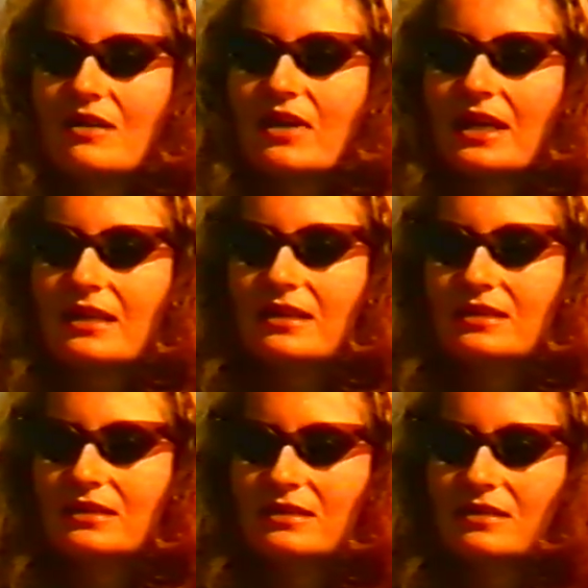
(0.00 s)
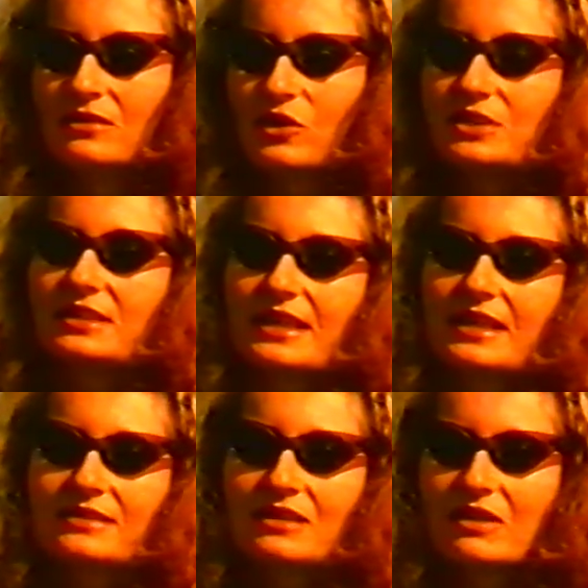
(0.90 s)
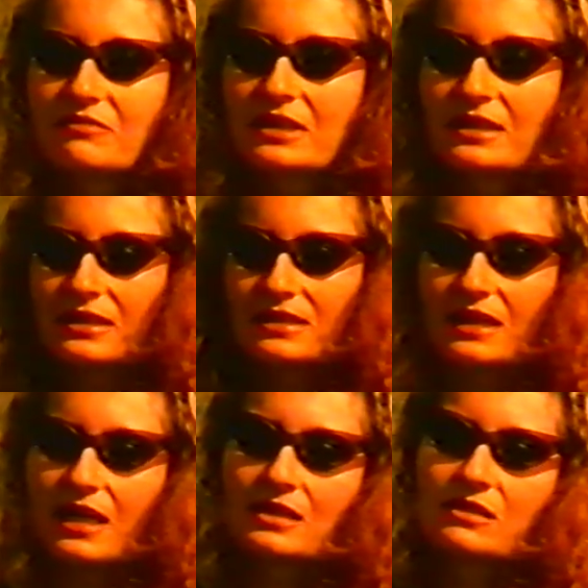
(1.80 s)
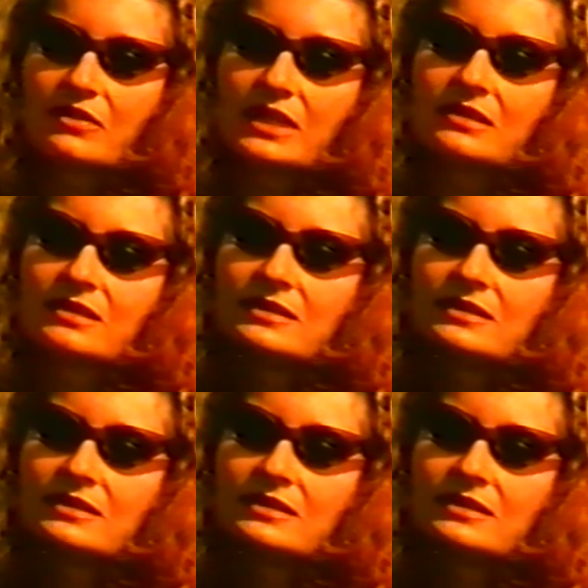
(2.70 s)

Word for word: weil äh, 1960 war wirklich eine Zeitenwende.